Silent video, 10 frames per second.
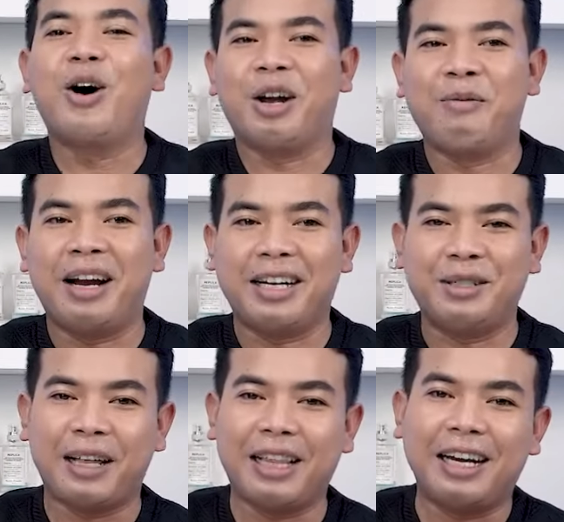Oke, pada
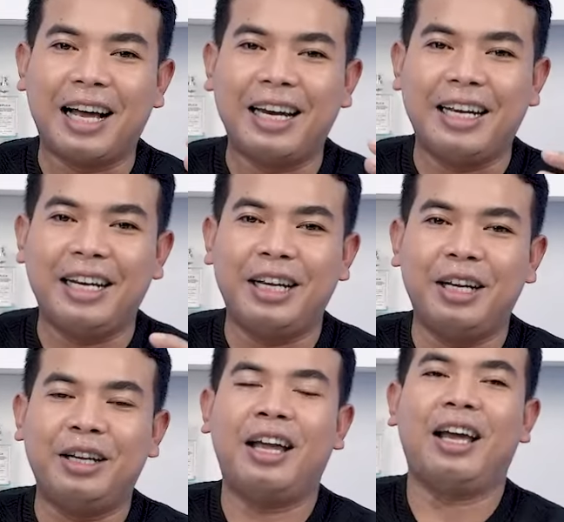kesempatan kali ini
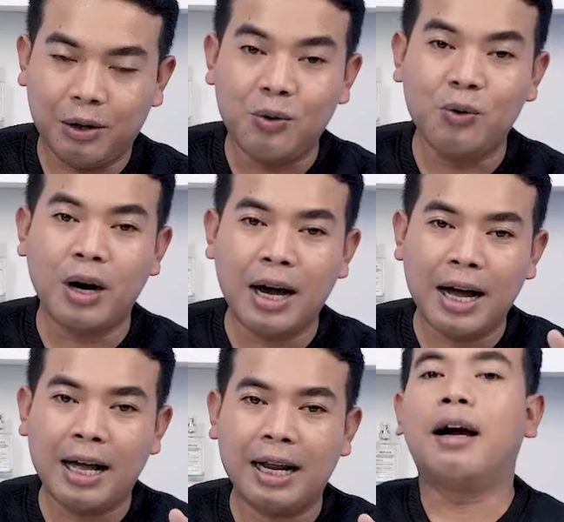
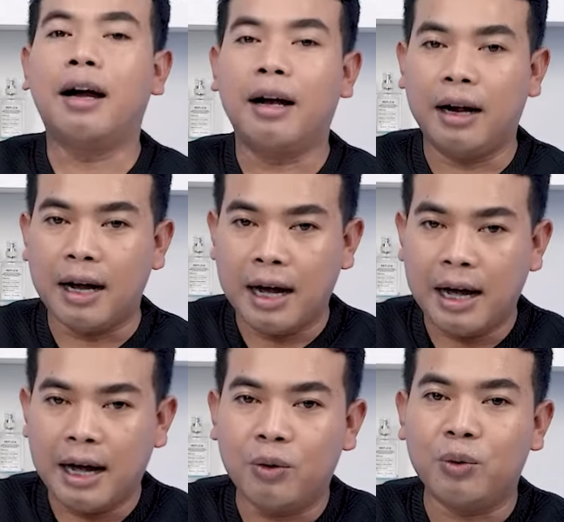gua
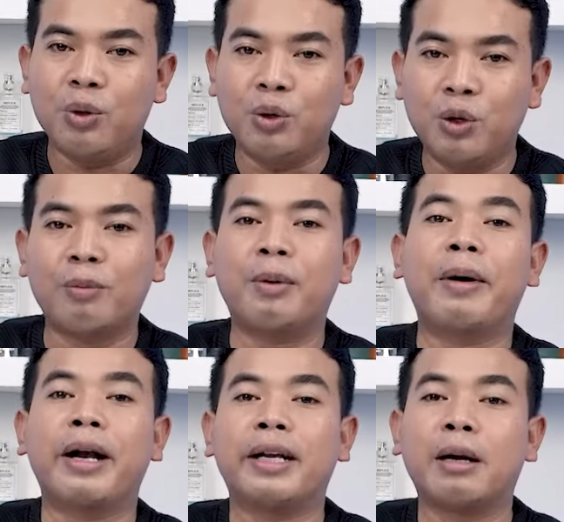enggak untuk
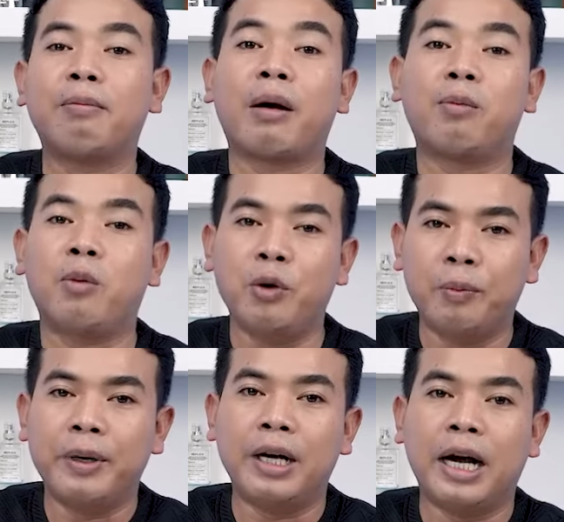membandingkan parfum
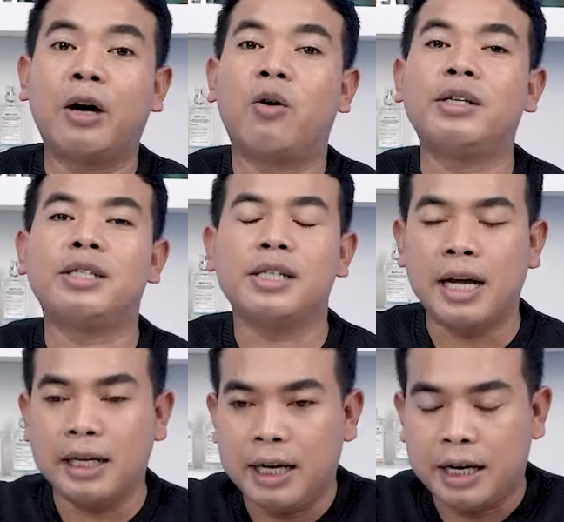dup dengan yang
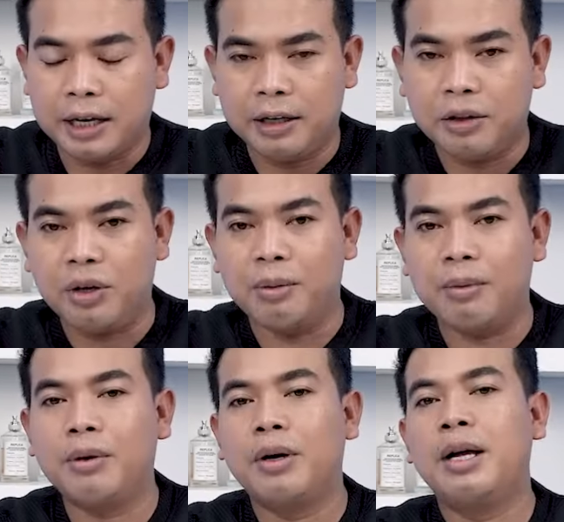originalnya kayak gitu ya,
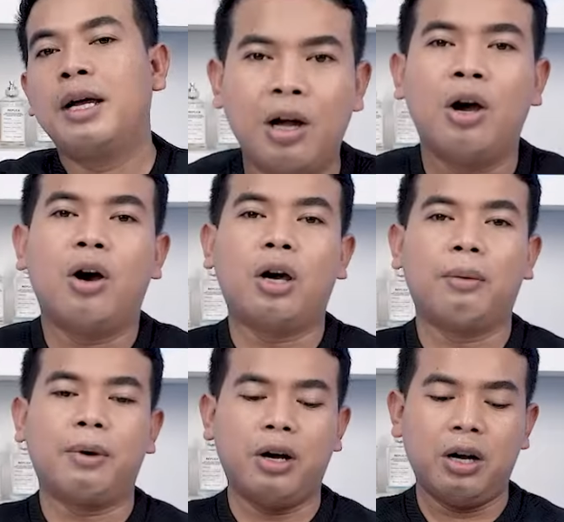Bro.
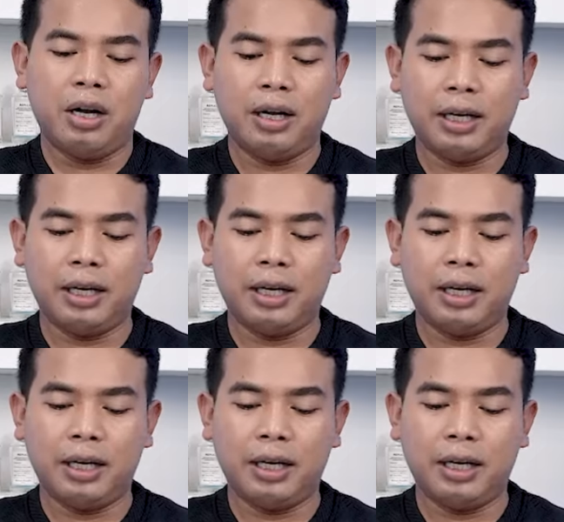Oke, Bro.